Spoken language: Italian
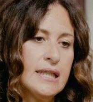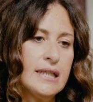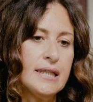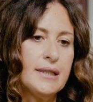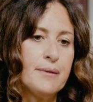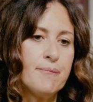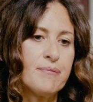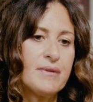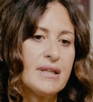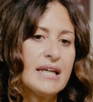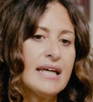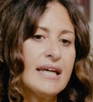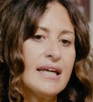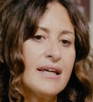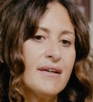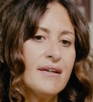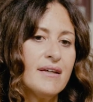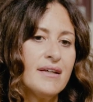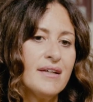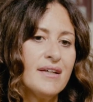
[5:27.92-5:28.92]
ehm,
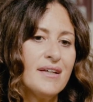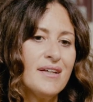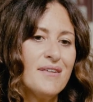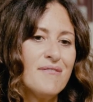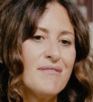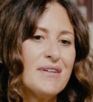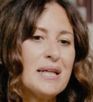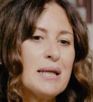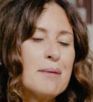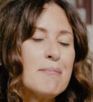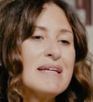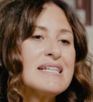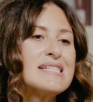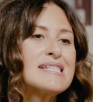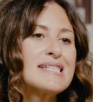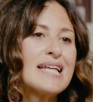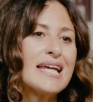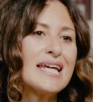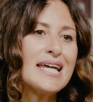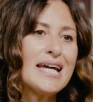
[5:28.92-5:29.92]
che eh, viene
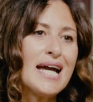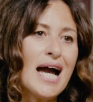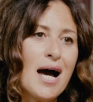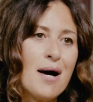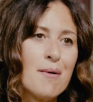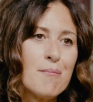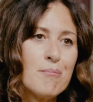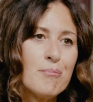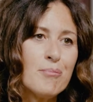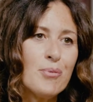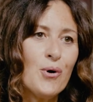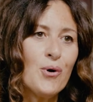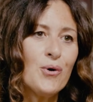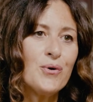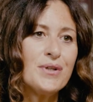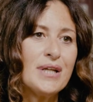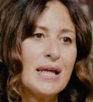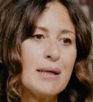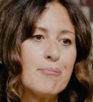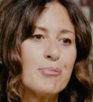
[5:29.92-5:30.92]
messa in
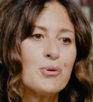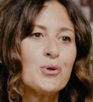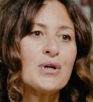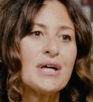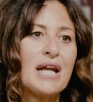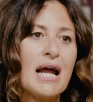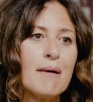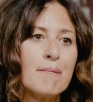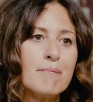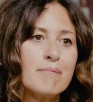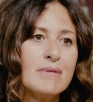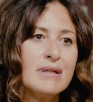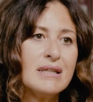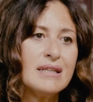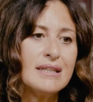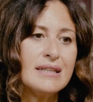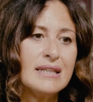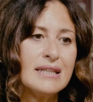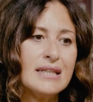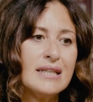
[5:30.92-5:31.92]
campo nei
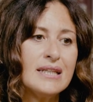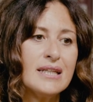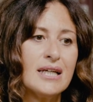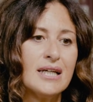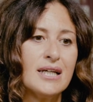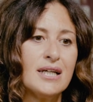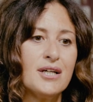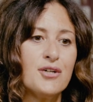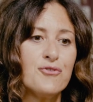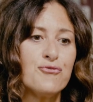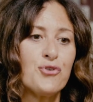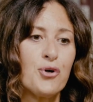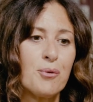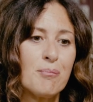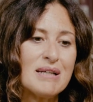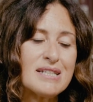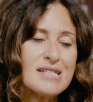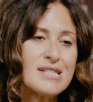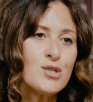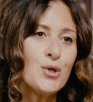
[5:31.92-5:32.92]
programmi di eh,
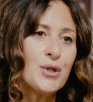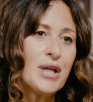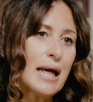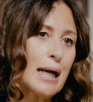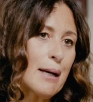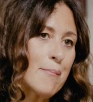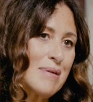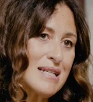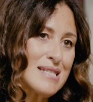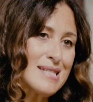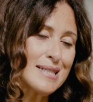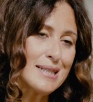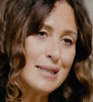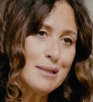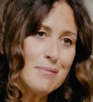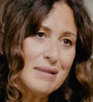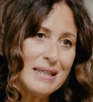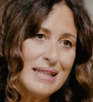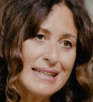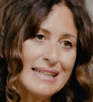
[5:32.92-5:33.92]
formazione e
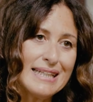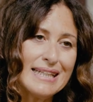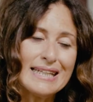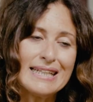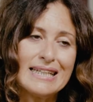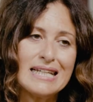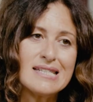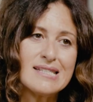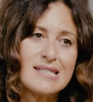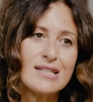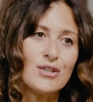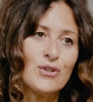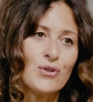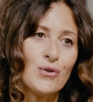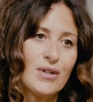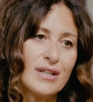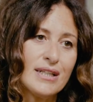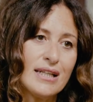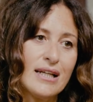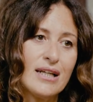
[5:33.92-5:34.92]
capacity building nel
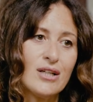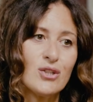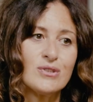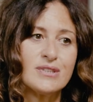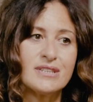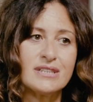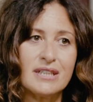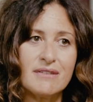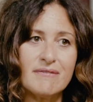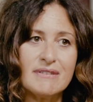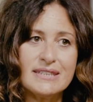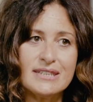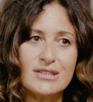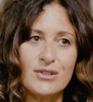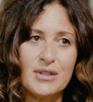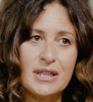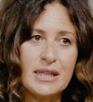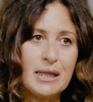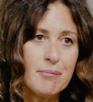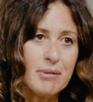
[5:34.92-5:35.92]
settore della
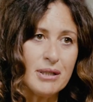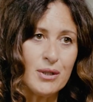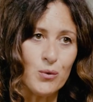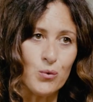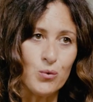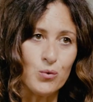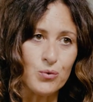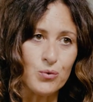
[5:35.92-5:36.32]
conservazione dei beni